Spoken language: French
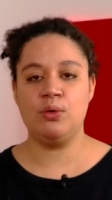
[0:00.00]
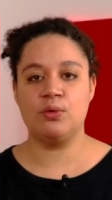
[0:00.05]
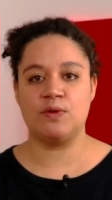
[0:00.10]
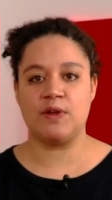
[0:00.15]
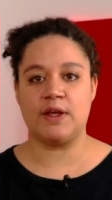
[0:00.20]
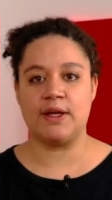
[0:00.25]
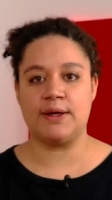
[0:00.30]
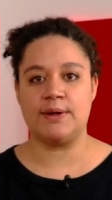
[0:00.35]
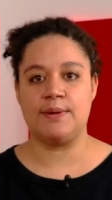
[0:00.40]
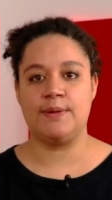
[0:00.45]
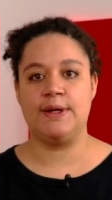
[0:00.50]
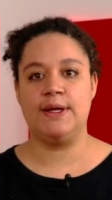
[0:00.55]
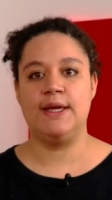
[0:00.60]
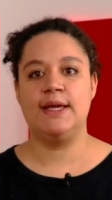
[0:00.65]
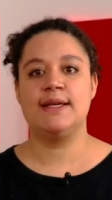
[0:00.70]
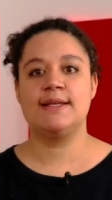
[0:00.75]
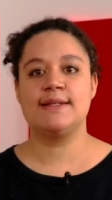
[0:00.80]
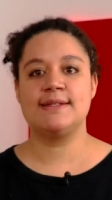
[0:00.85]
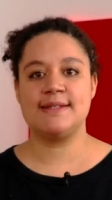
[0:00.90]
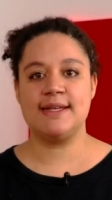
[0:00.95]
contraire.
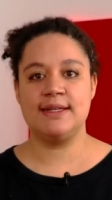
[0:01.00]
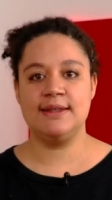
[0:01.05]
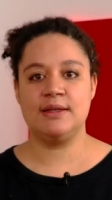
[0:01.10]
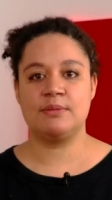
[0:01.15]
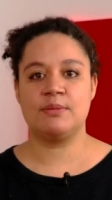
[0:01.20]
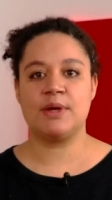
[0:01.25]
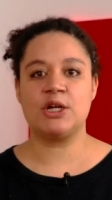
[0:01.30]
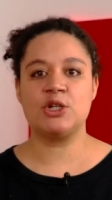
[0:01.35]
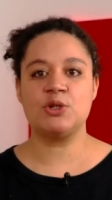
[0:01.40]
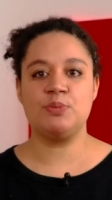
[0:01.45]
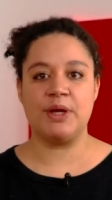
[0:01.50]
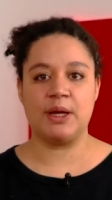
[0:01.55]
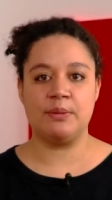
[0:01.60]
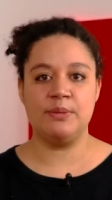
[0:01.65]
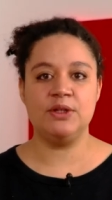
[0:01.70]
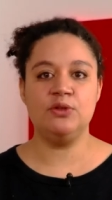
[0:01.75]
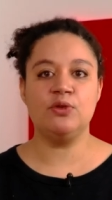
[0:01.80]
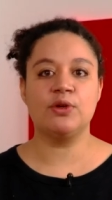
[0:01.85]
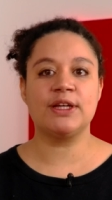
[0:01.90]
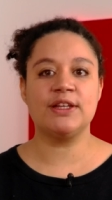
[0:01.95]
Cette démarche
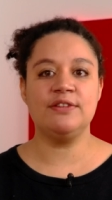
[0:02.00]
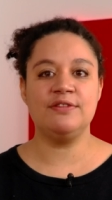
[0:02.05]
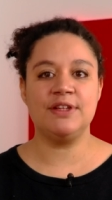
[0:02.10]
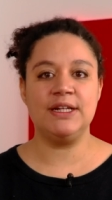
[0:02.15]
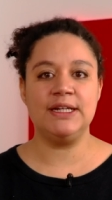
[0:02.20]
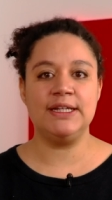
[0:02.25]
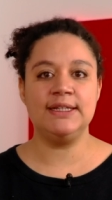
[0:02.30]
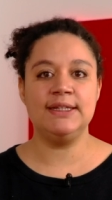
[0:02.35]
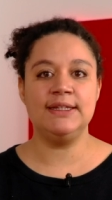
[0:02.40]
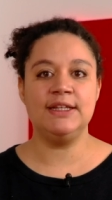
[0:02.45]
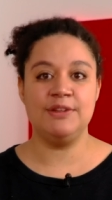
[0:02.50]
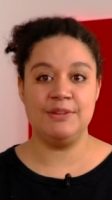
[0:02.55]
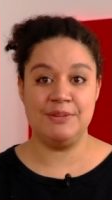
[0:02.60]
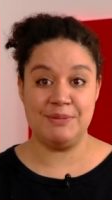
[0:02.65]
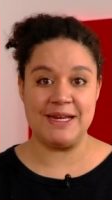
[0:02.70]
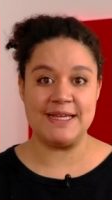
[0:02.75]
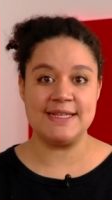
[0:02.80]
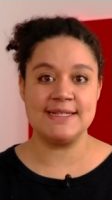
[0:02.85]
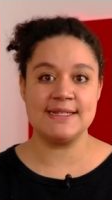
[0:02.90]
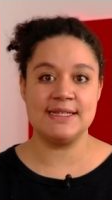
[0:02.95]
permet de révéler des
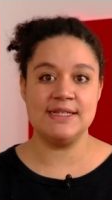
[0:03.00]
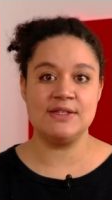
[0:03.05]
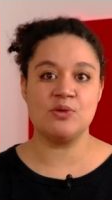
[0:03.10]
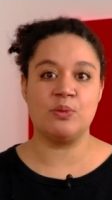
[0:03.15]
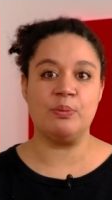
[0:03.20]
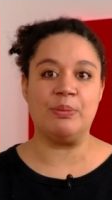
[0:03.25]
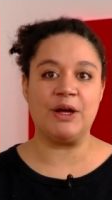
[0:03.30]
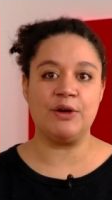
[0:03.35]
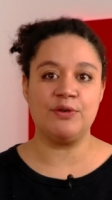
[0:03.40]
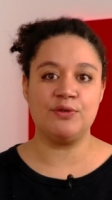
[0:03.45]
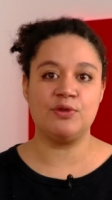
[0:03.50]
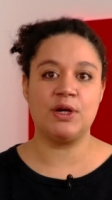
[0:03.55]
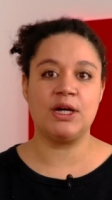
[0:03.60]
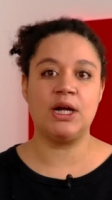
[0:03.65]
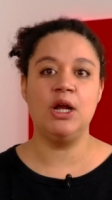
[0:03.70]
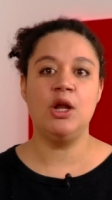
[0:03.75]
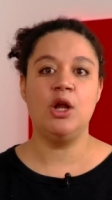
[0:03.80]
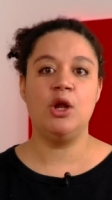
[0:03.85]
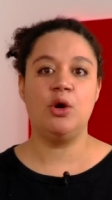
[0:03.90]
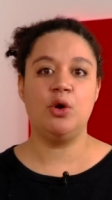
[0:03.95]
faiblesses qui sont parfois
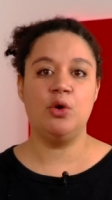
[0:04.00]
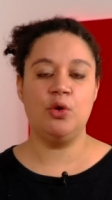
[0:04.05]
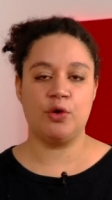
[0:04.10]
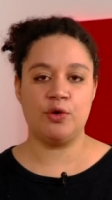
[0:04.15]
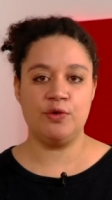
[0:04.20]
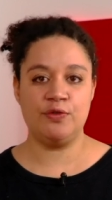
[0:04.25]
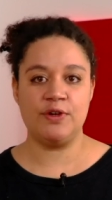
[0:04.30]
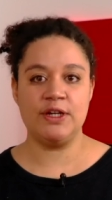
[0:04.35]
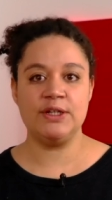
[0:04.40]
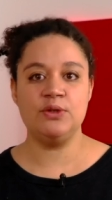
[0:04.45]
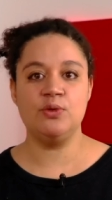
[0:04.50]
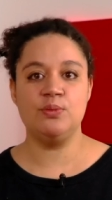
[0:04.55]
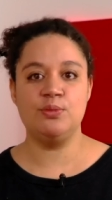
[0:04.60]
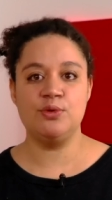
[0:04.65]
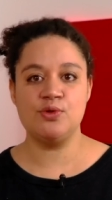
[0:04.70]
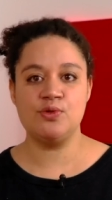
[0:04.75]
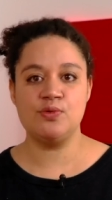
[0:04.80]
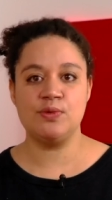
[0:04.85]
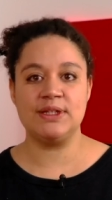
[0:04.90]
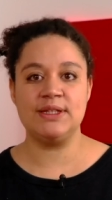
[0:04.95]
le reflet de
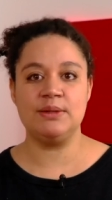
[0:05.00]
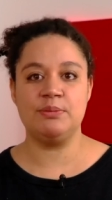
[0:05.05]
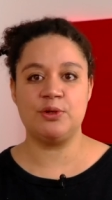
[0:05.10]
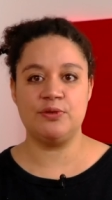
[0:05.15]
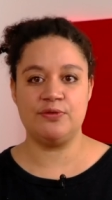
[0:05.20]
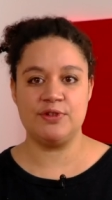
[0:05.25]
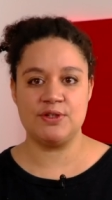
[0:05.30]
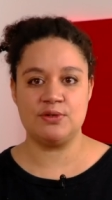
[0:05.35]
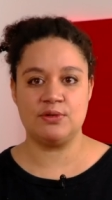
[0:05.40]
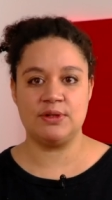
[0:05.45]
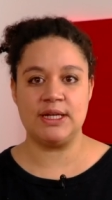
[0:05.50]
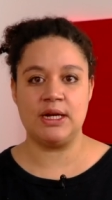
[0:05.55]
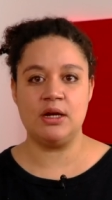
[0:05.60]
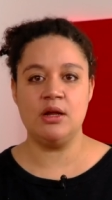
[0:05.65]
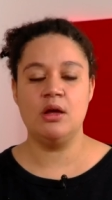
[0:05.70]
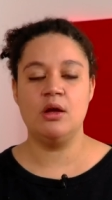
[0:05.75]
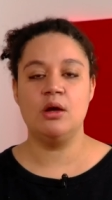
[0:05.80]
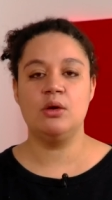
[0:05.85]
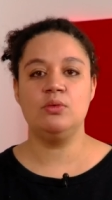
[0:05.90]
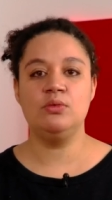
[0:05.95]
besoins des professionnels
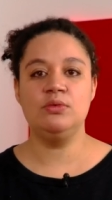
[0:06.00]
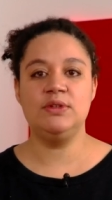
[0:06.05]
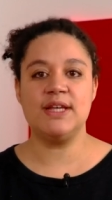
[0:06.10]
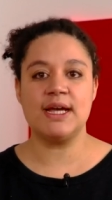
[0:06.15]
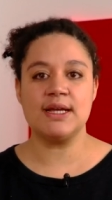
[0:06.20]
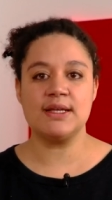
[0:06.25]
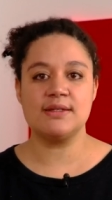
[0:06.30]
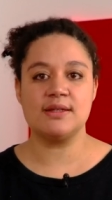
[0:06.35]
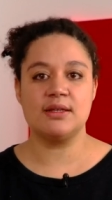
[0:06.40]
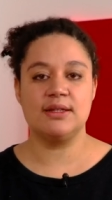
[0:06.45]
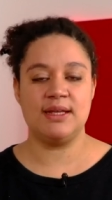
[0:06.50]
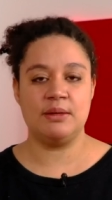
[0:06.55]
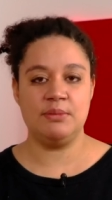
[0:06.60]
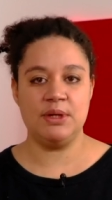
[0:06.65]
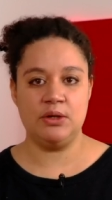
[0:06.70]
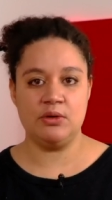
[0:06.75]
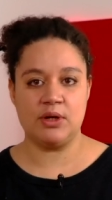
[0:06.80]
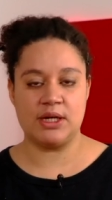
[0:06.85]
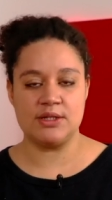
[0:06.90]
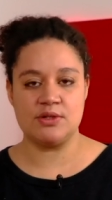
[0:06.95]
ou d'axes
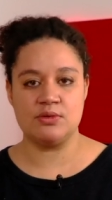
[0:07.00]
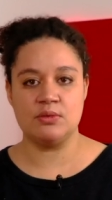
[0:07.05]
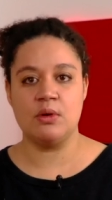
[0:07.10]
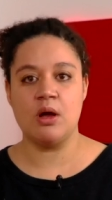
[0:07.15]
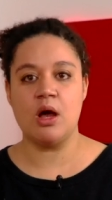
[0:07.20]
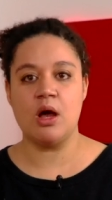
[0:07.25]
d'amélioration